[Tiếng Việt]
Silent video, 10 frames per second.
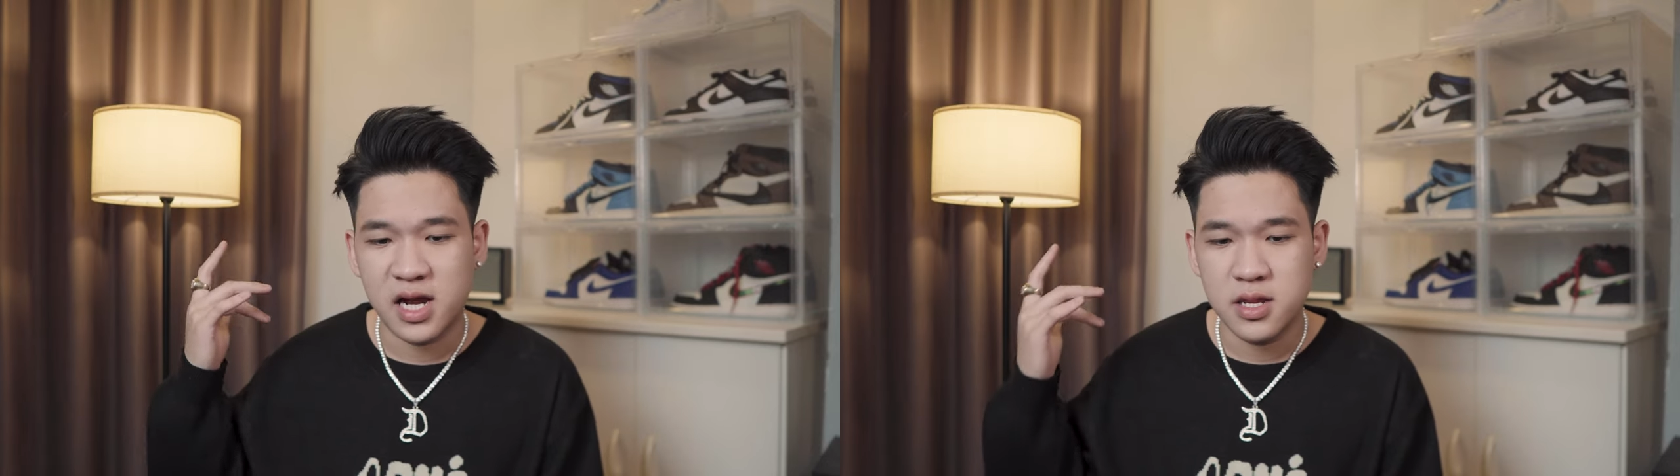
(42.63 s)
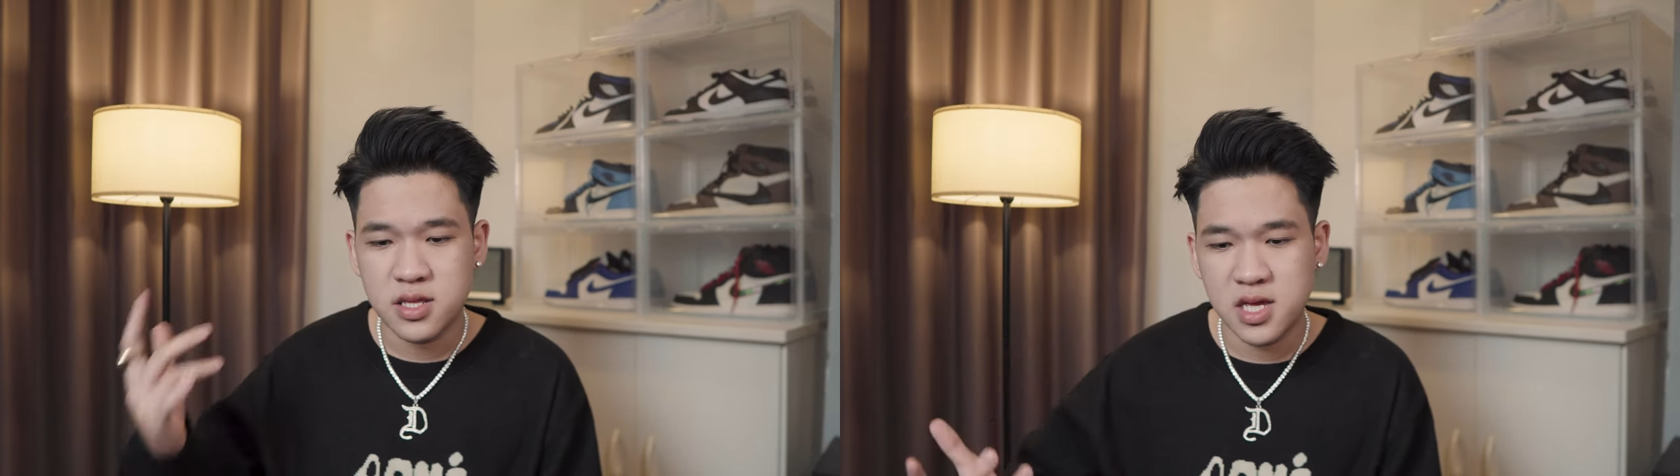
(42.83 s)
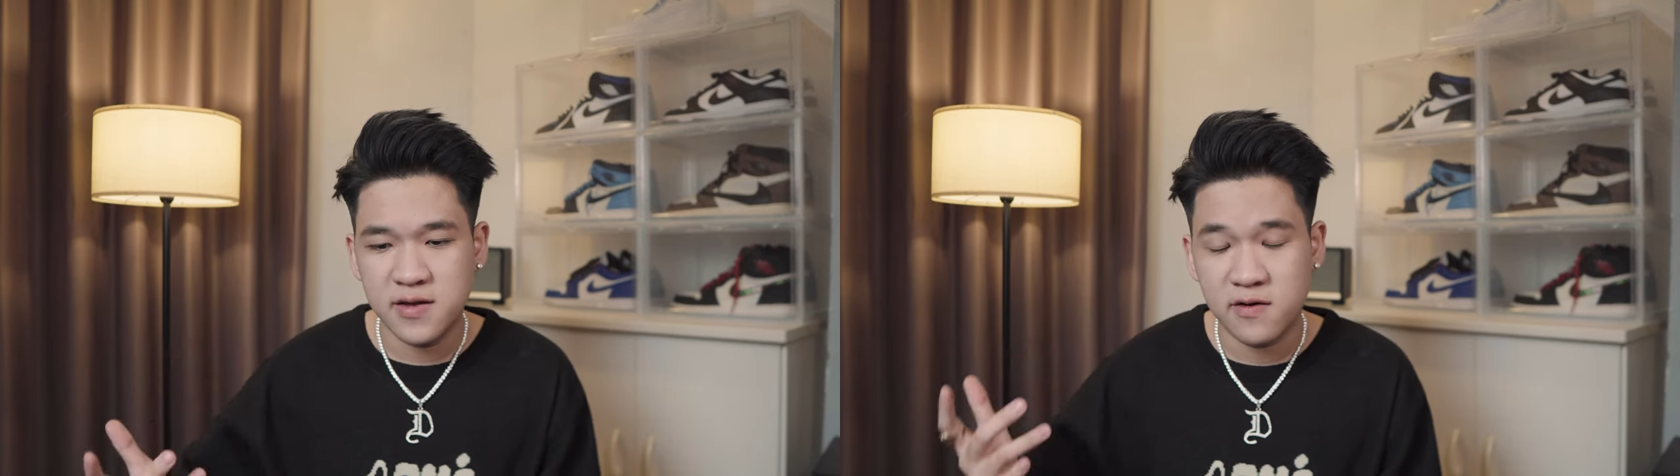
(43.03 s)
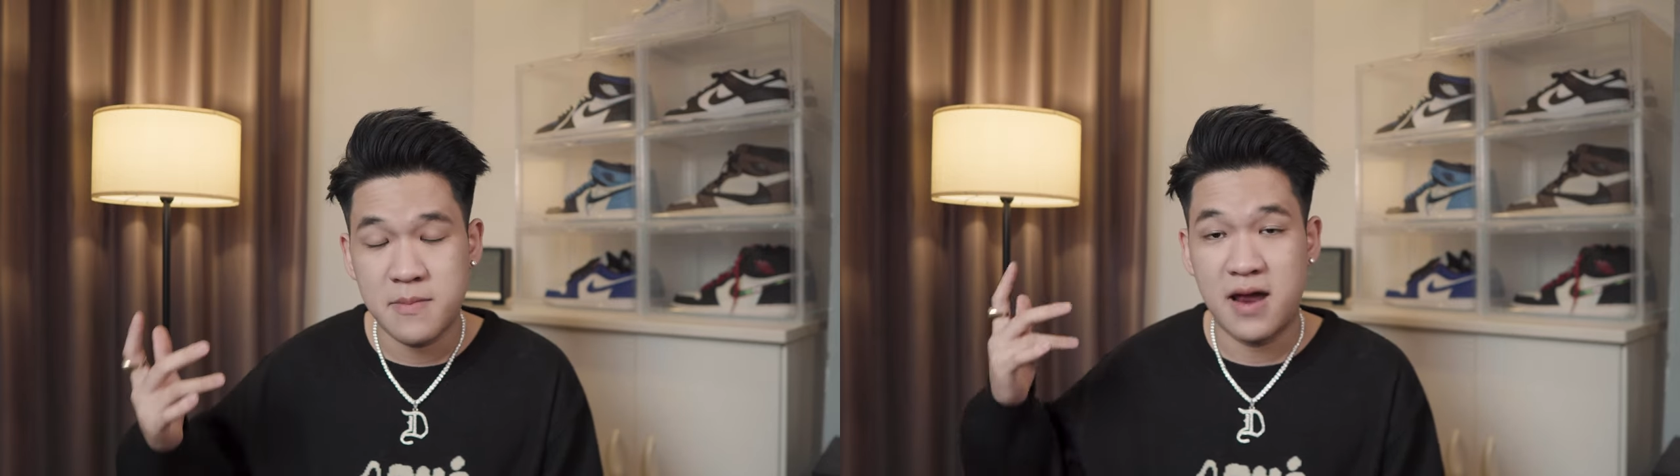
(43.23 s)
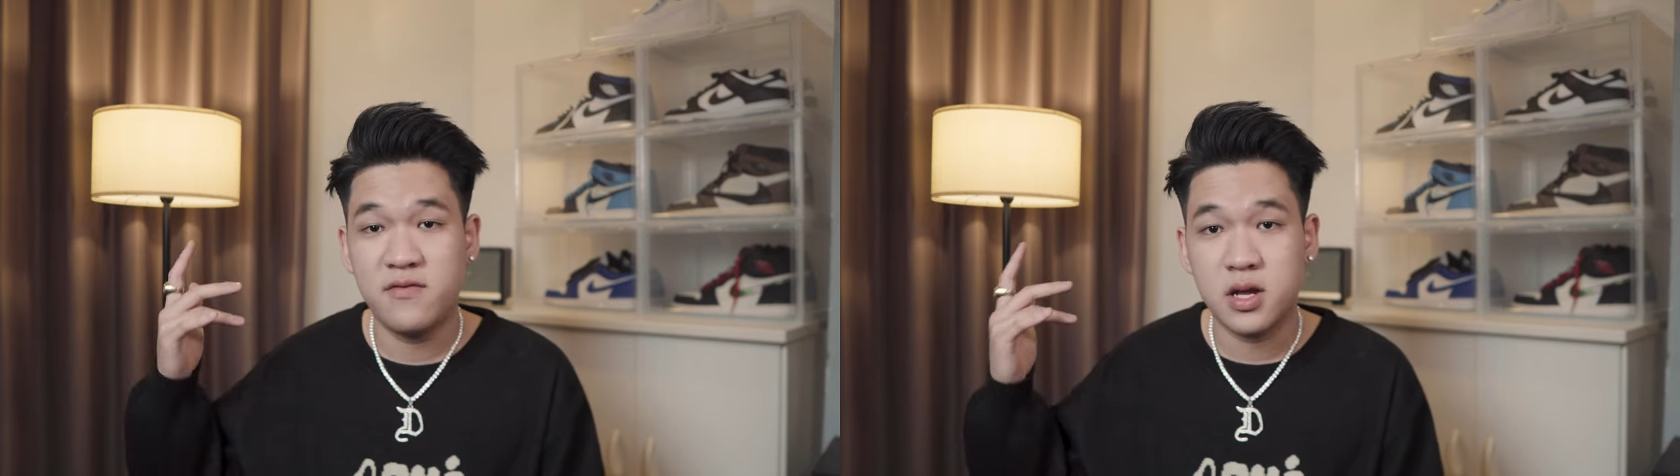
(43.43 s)
cái gì và
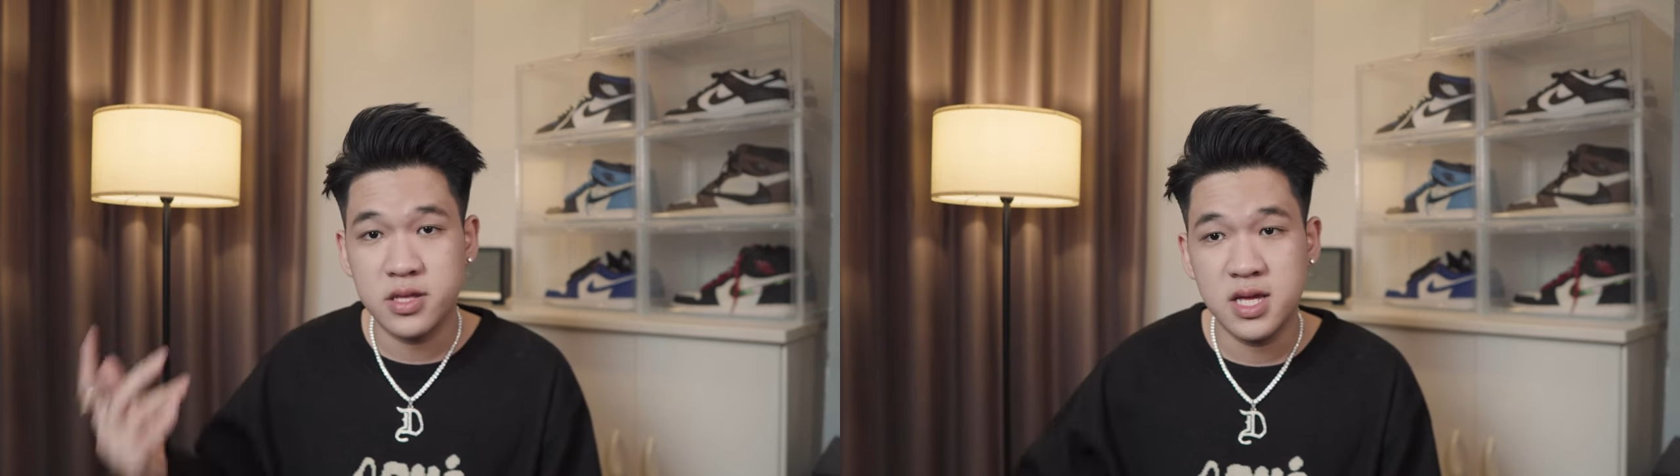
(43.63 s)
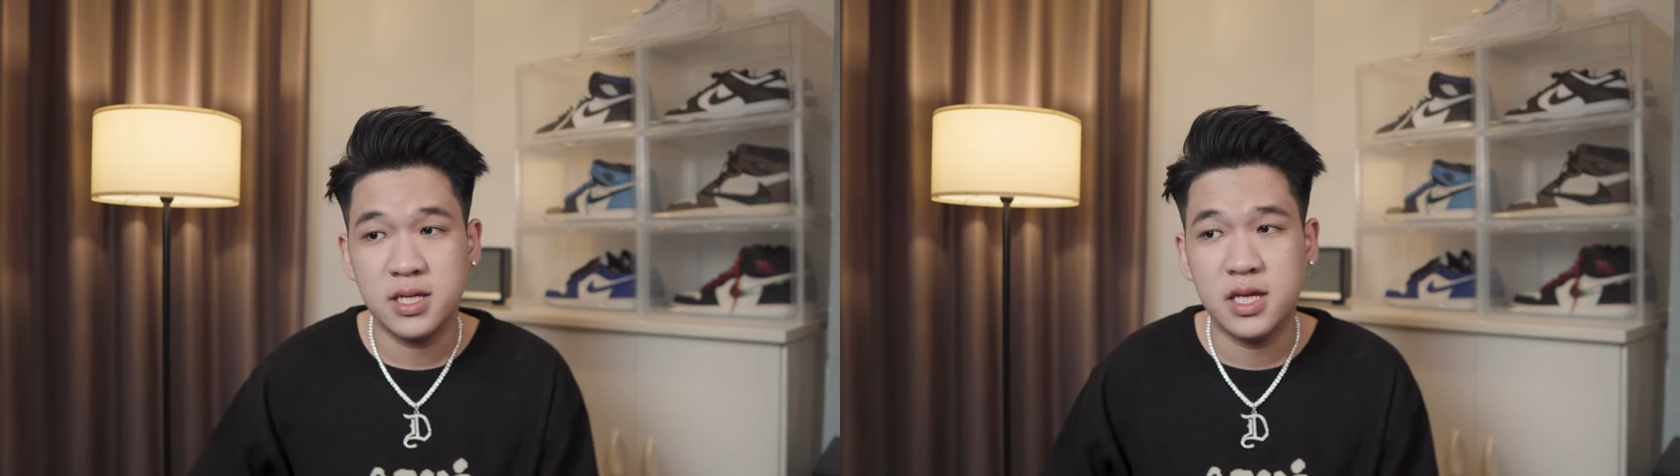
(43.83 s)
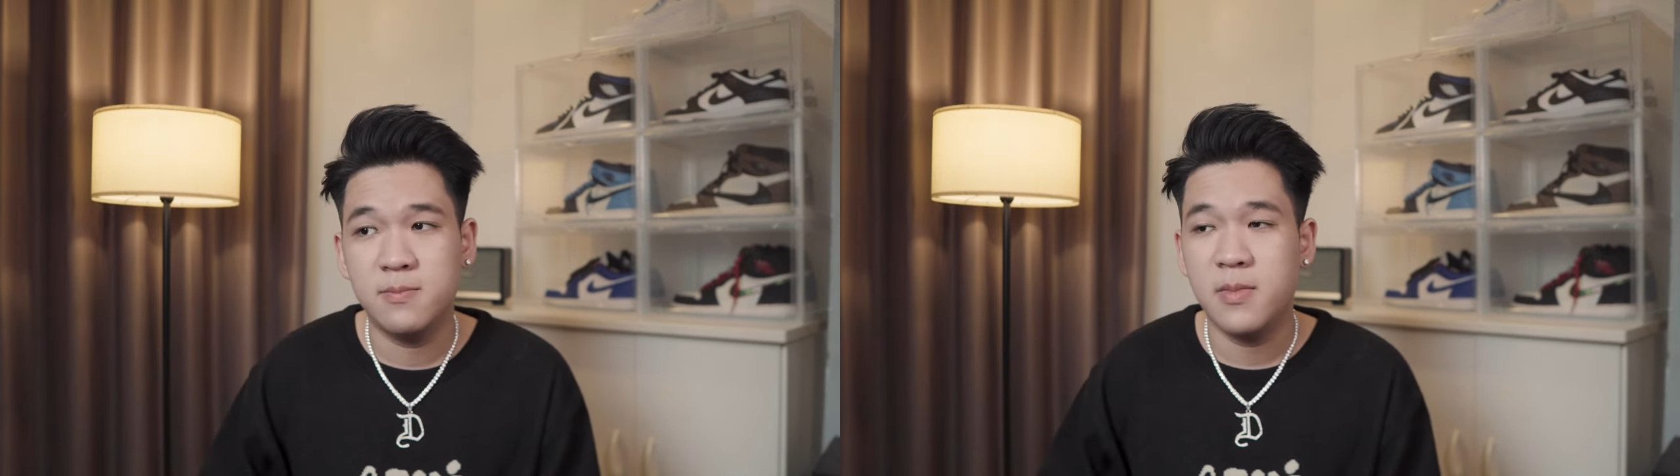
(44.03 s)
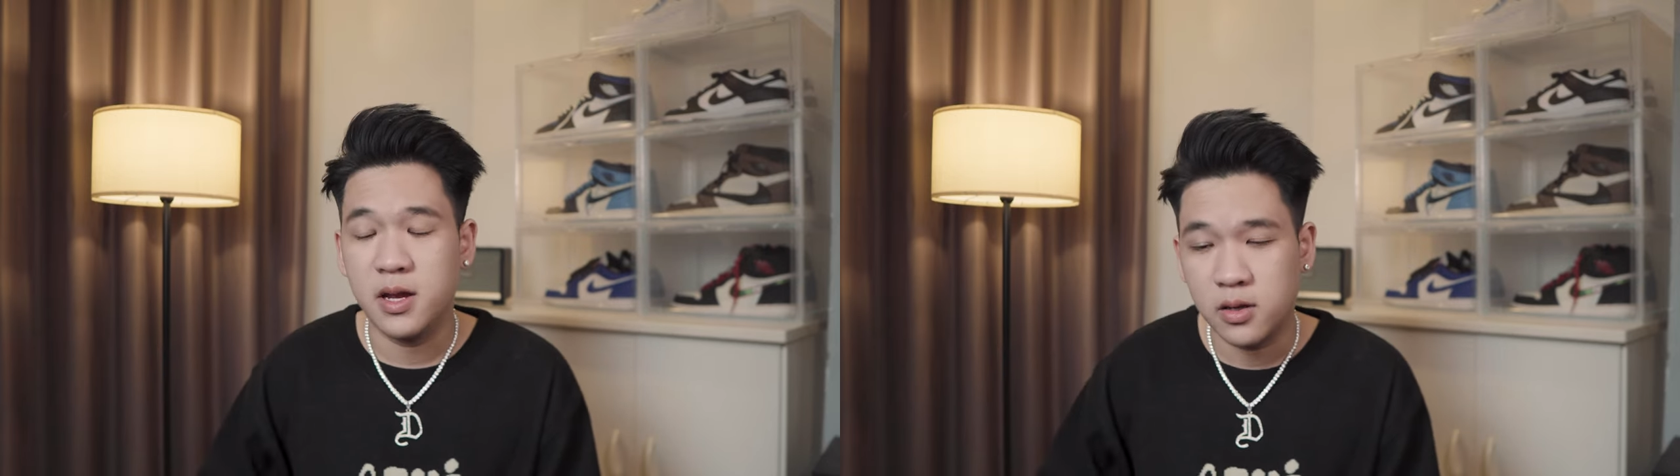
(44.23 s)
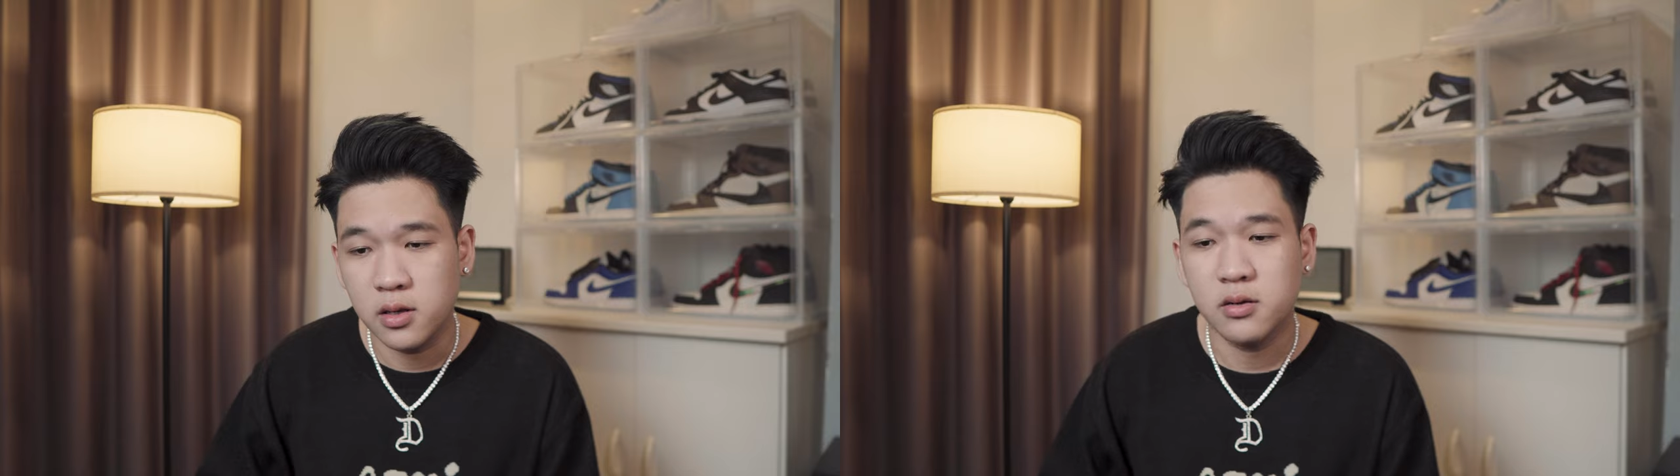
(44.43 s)
bán về cái gì thì
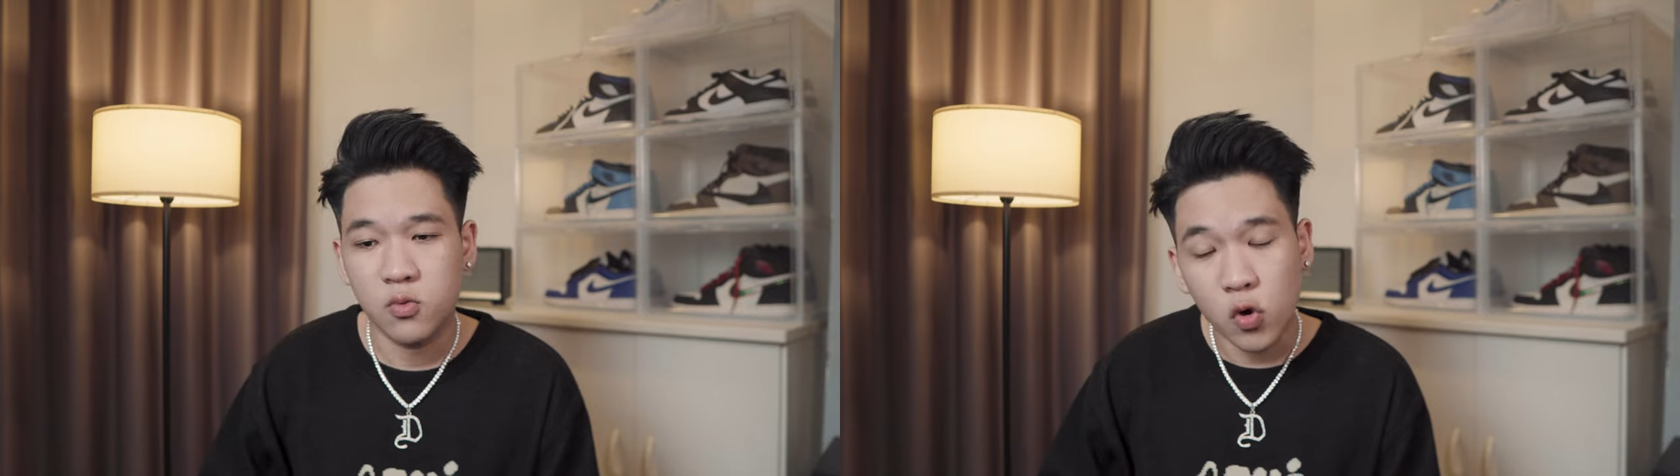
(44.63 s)
mình